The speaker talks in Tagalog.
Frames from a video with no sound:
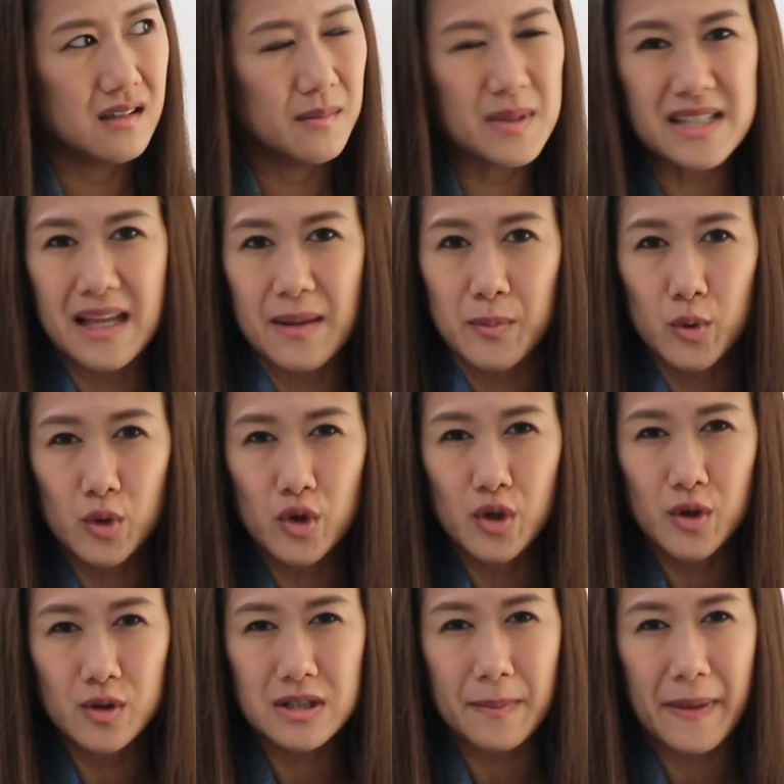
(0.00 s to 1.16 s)
Basta puro
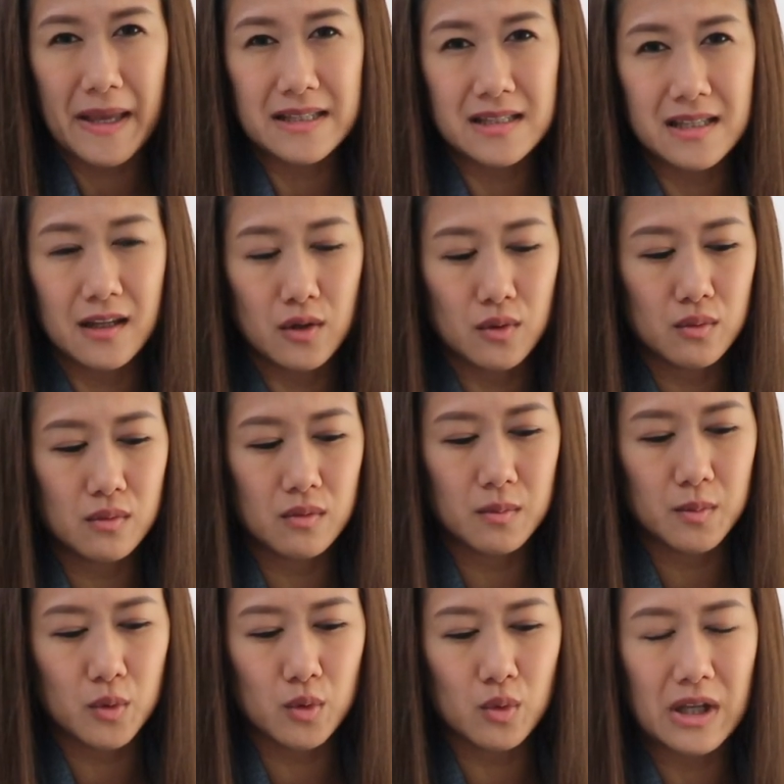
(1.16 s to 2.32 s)
yung sa pencil, yung
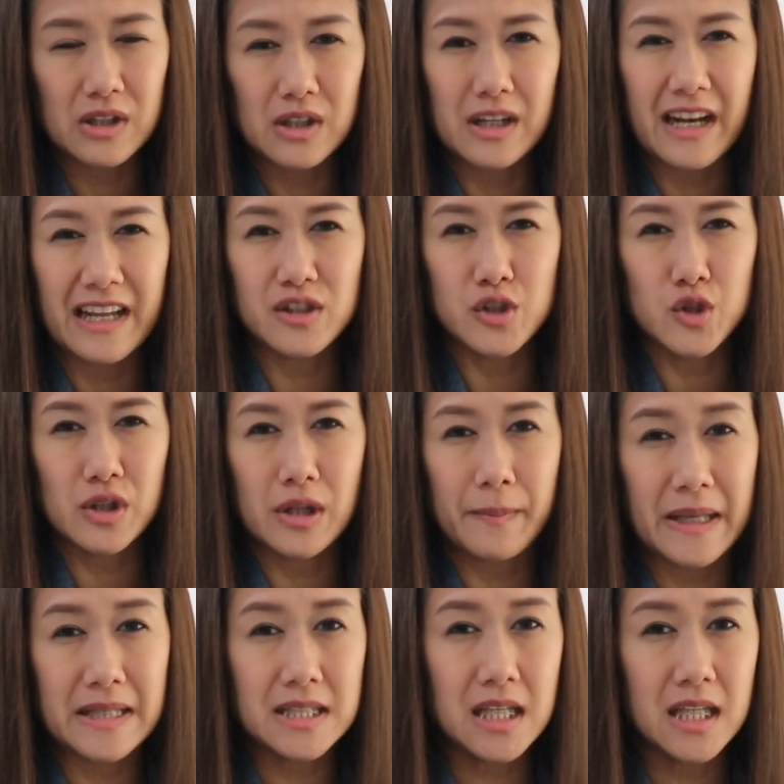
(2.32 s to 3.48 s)
puro ano residue ng
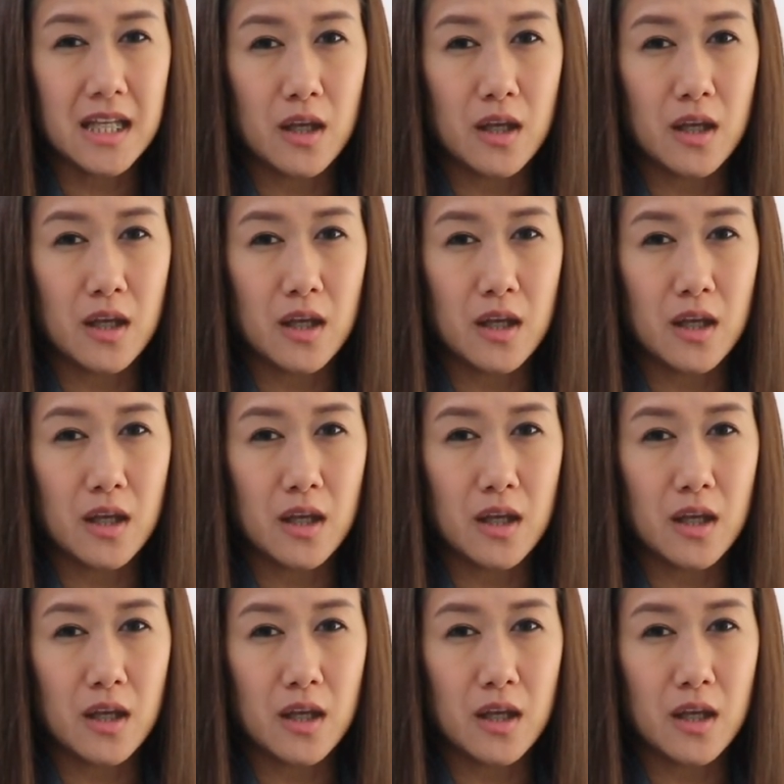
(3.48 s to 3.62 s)
pencil